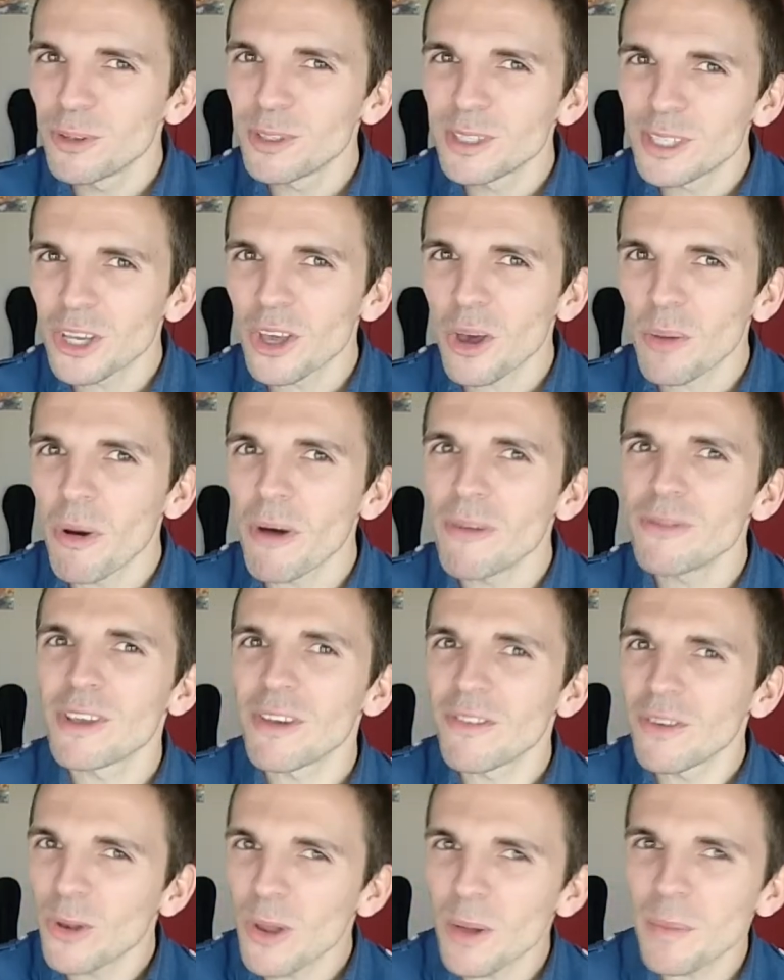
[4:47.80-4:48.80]
aussi, comme moi, vous
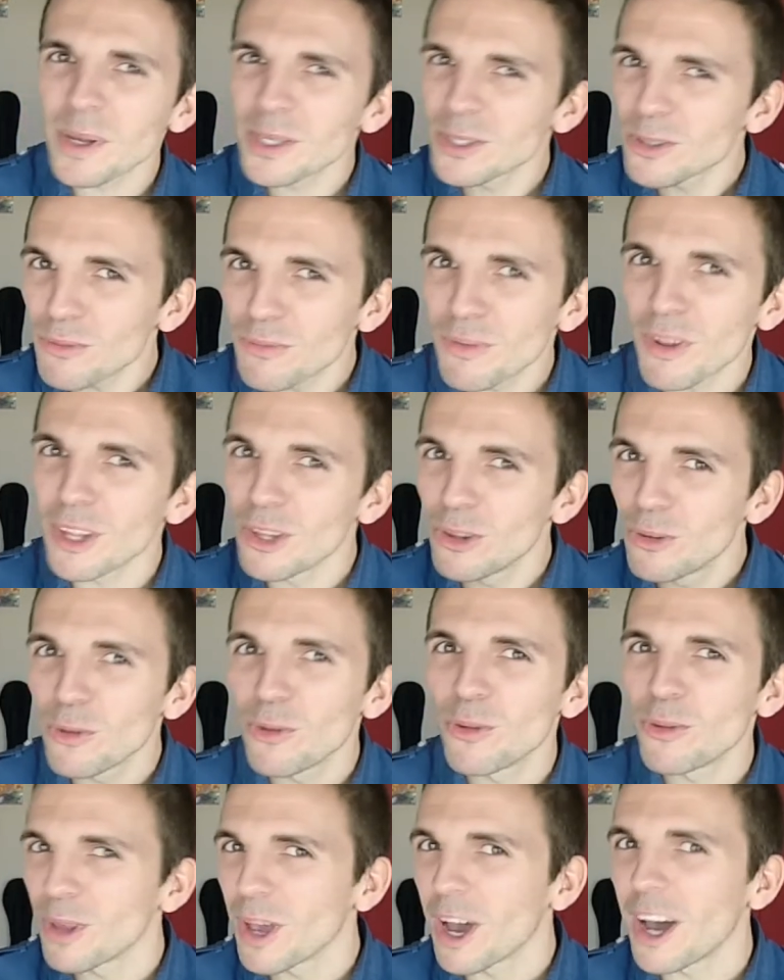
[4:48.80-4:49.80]
avez eu l'impression de faire des tours
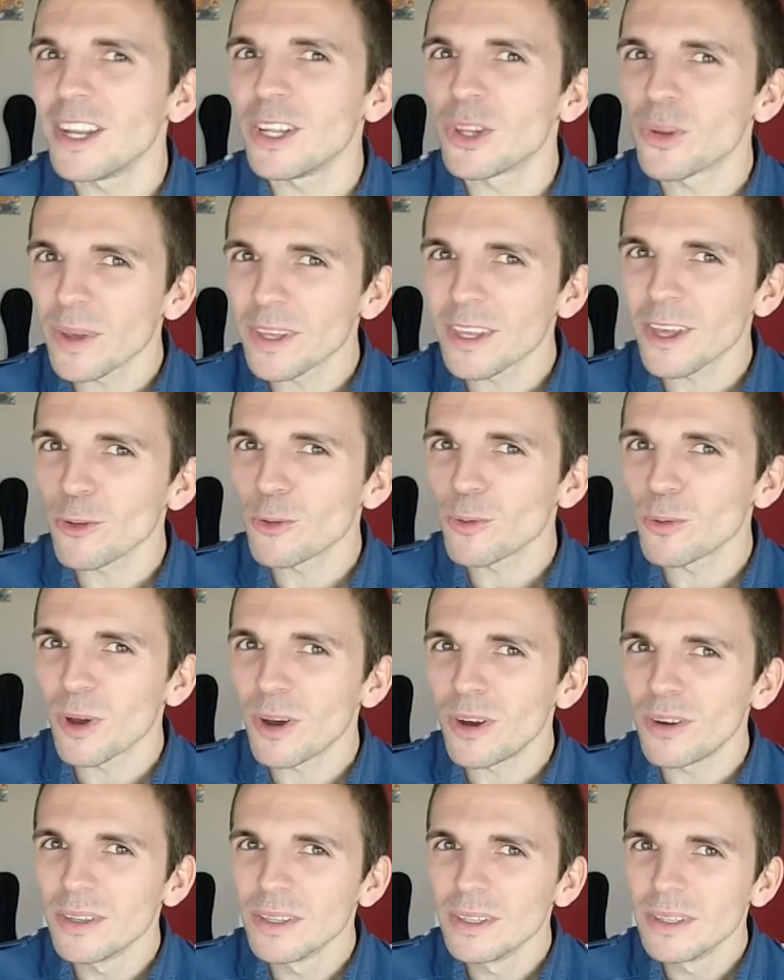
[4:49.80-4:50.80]
de terrain les trois quarts du
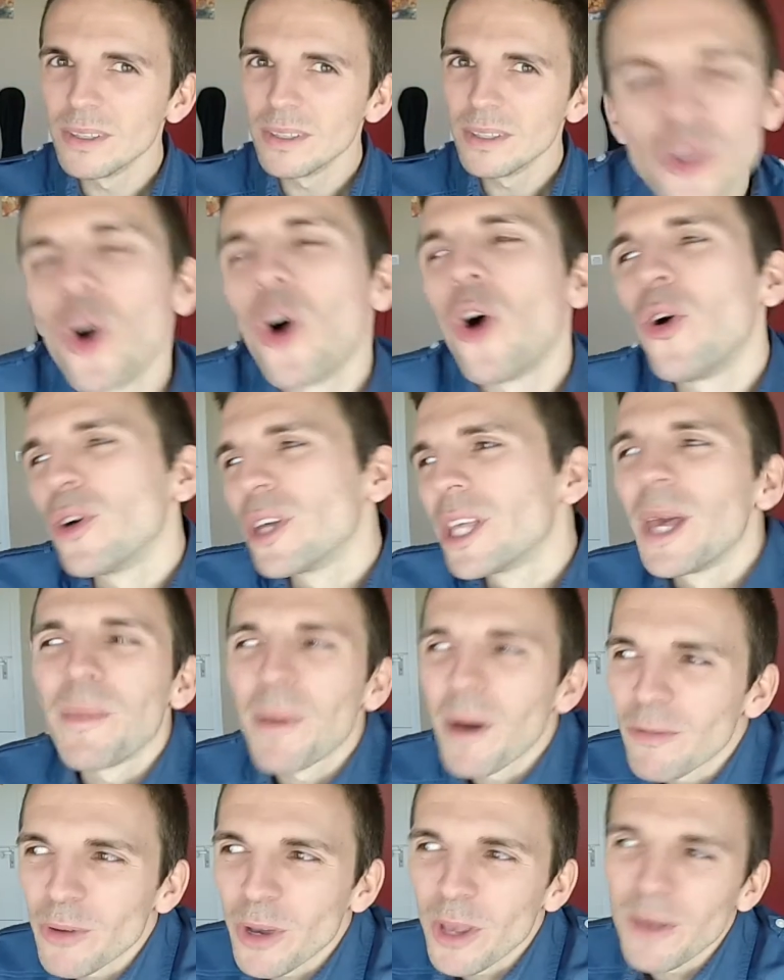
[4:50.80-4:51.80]
temps Non, ok,
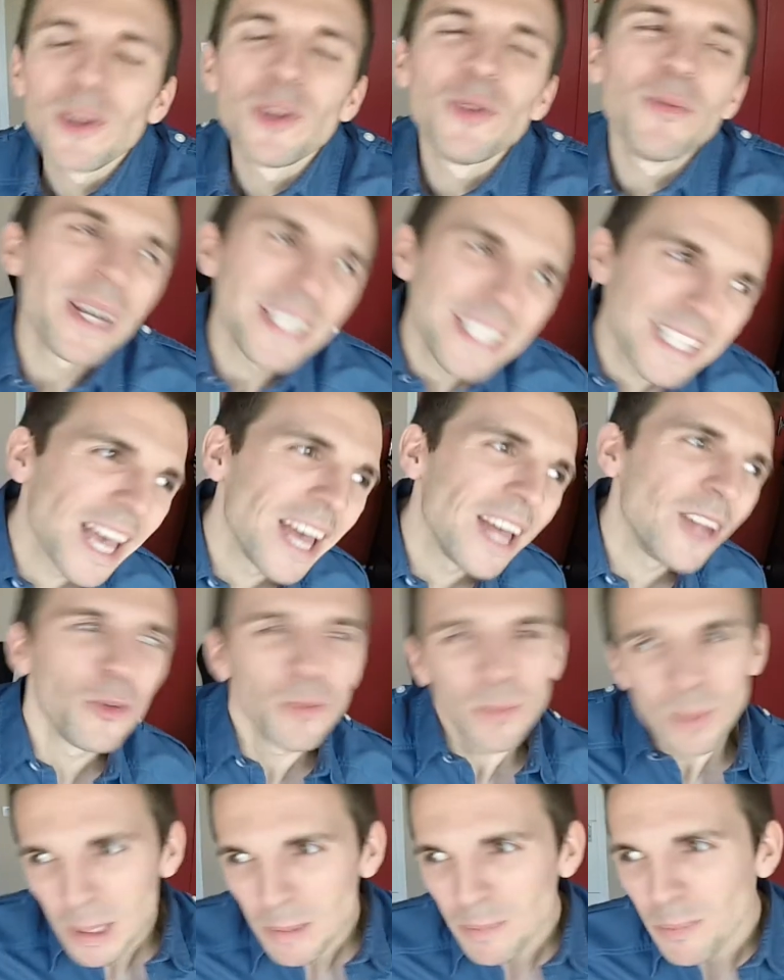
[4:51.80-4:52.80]
parfois il y avait du basket, du
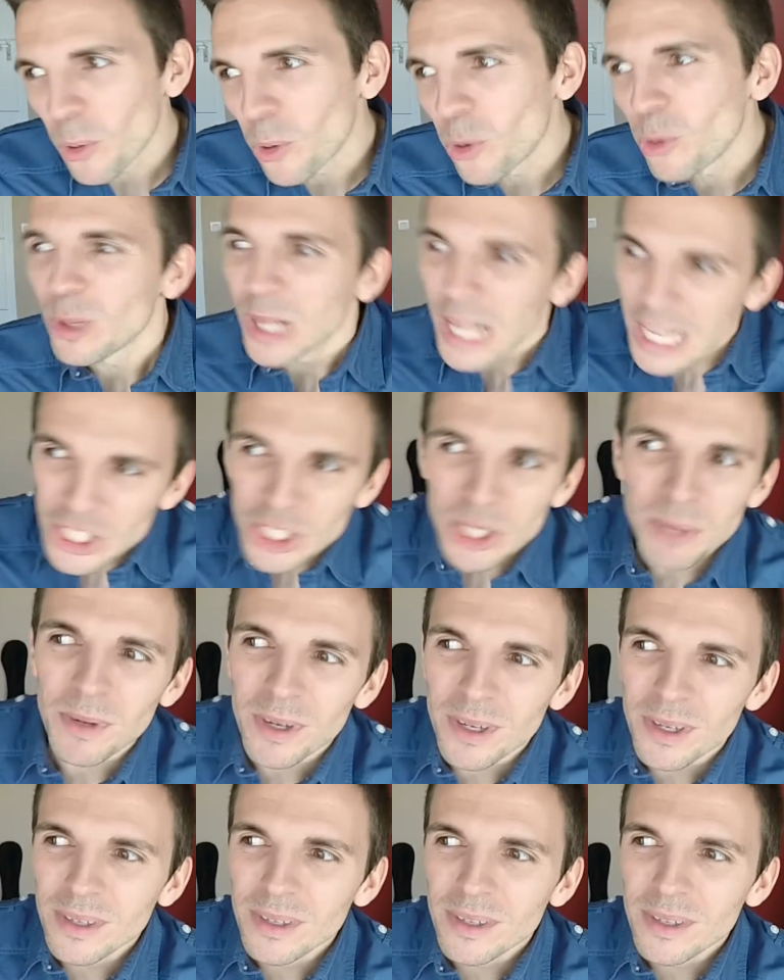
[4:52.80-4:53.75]
ping-pong ou de la gym.